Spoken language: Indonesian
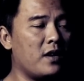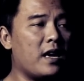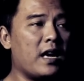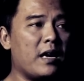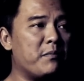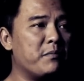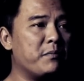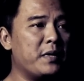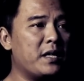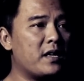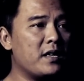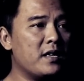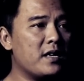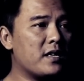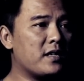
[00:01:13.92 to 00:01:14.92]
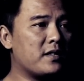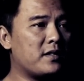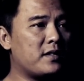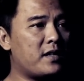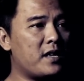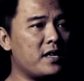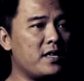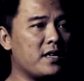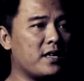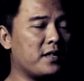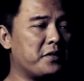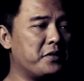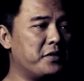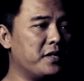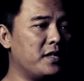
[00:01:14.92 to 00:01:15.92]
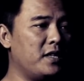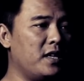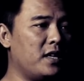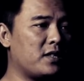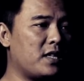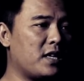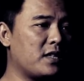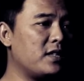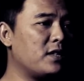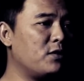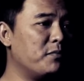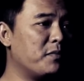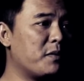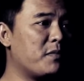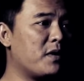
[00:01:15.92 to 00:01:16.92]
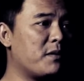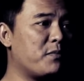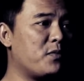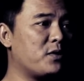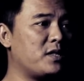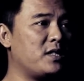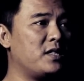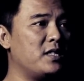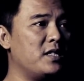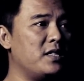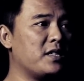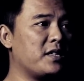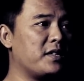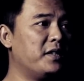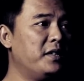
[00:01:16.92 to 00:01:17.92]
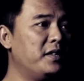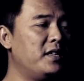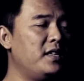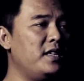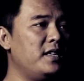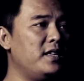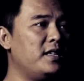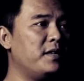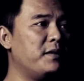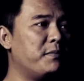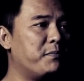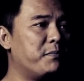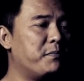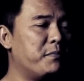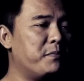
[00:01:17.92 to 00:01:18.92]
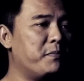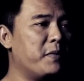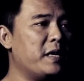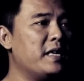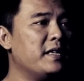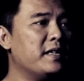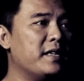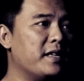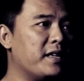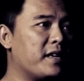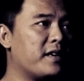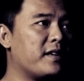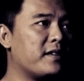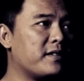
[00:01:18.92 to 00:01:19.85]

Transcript: Hampir tidak terlihat. Jadi letaknya itu memang posisinya di pinggir